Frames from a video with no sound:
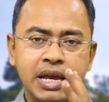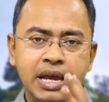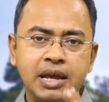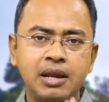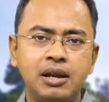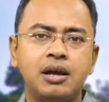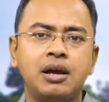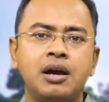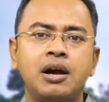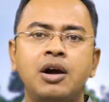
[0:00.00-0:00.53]

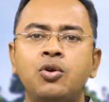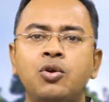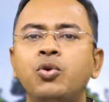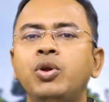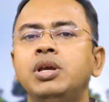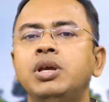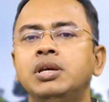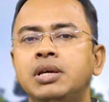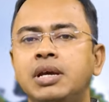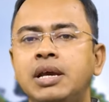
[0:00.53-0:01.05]
এর
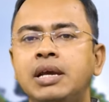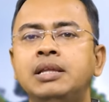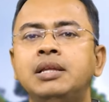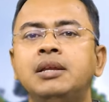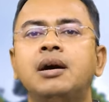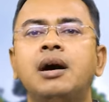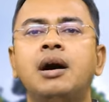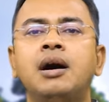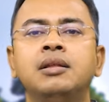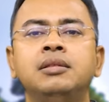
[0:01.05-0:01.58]
কারণেই এদের
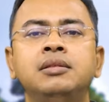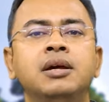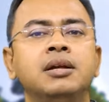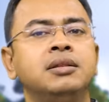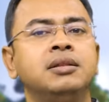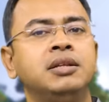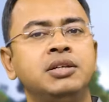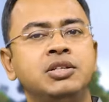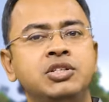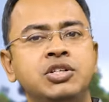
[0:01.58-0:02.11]

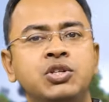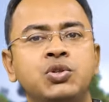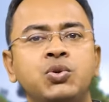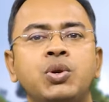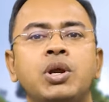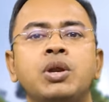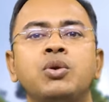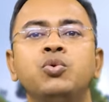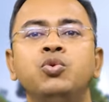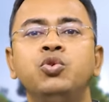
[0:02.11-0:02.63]
আধ্যাত্মিক
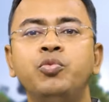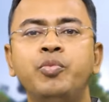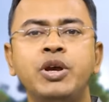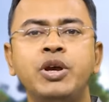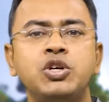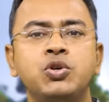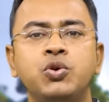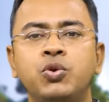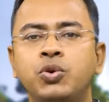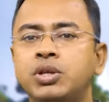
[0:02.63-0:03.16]
চেতনার উন্মেষ
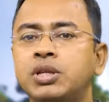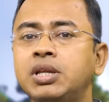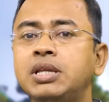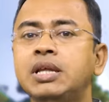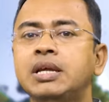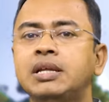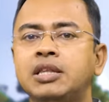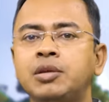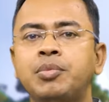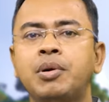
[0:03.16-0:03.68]
ঘটতে
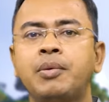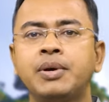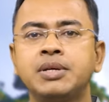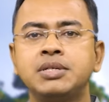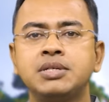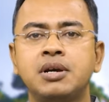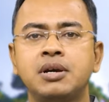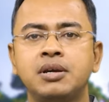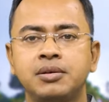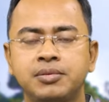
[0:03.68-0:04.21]
দেখতে পাওয়া
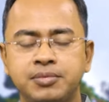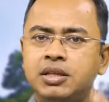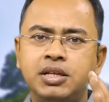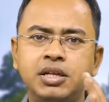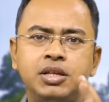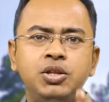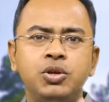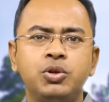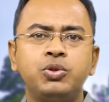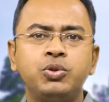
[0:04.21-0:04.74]
যায়
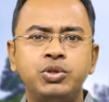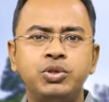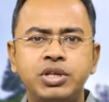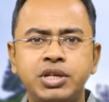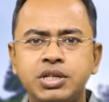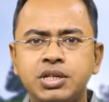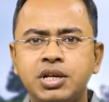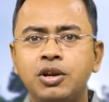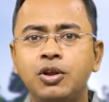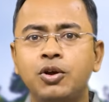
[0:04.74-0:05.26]
দ্বিতীয়ত
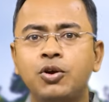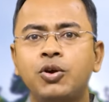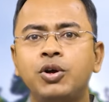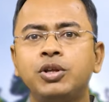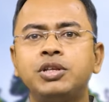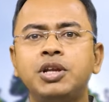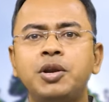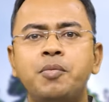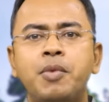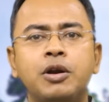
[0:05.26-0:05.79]
জ্যেষ্ঠা
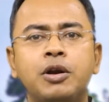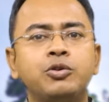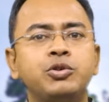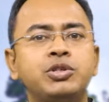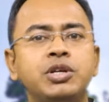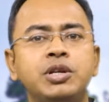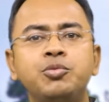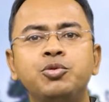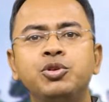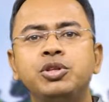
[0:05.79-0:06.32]
নক্ষত্রের
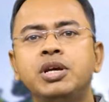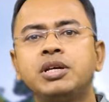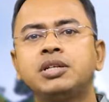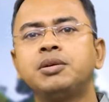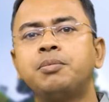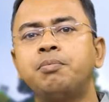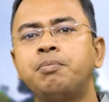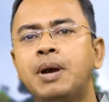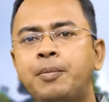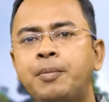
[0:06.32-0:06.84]
মানুষদের মধ্যে একটা
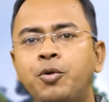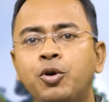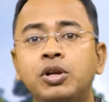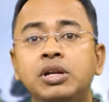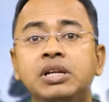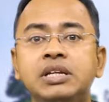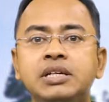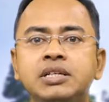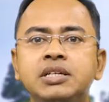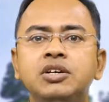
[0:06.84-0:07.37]
ব্যাপক
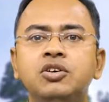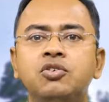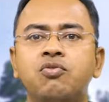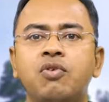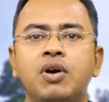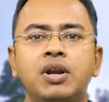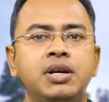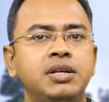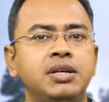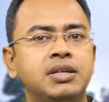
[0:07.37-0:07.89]
লিডিং
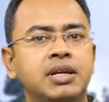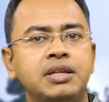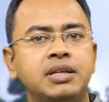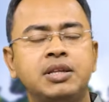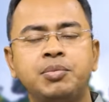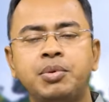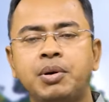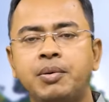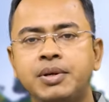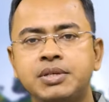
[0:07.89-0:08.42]
কোয়ালিটি দেখতে
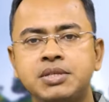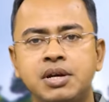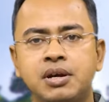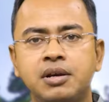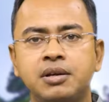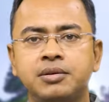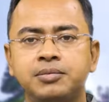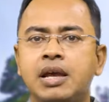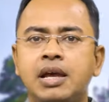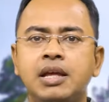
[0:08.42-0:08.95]
পাওয়া যায়
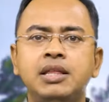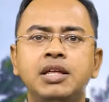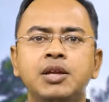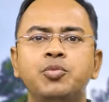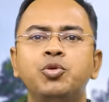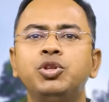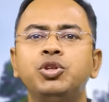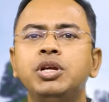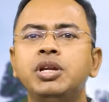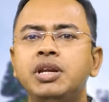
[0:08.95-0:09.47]
এদের
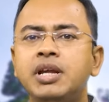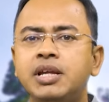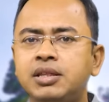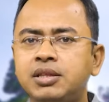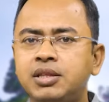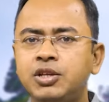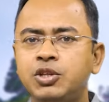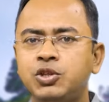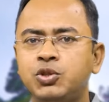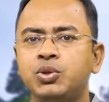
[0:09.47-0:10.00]
মধ্যে
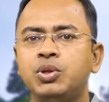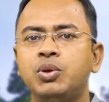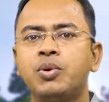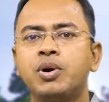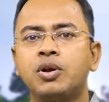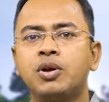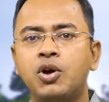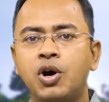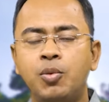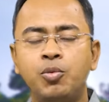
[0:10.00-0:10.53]
নেতৃত্ব
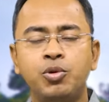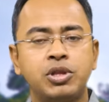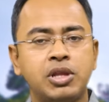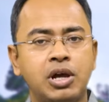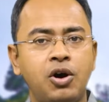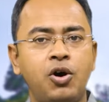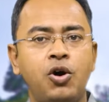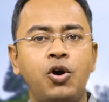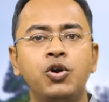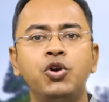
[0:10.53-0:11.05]
দেওয়ার ক্ষমতা
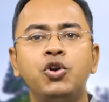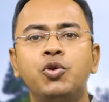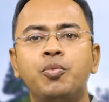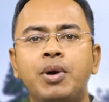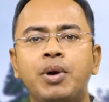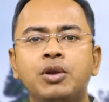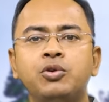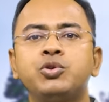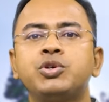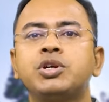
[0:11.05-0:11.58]
অন্য
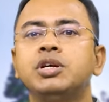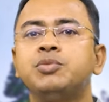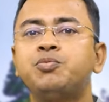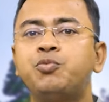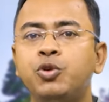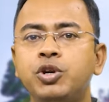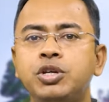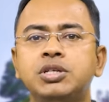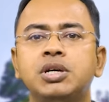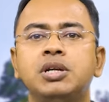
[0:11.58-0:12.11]
মানুষকে
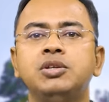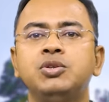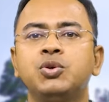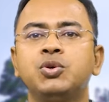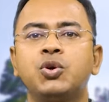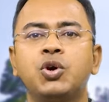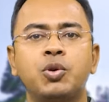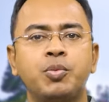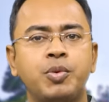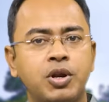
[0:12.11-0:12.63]
পরিচালিত
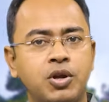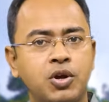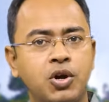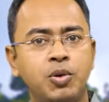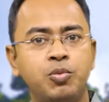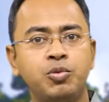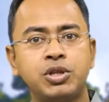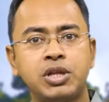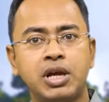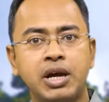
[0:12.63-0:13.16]
করবার
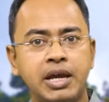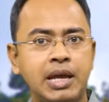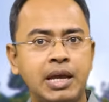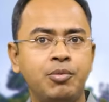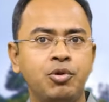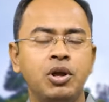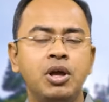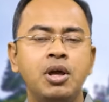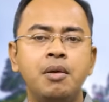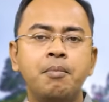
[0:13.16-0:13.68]
ক্ষমতা এবং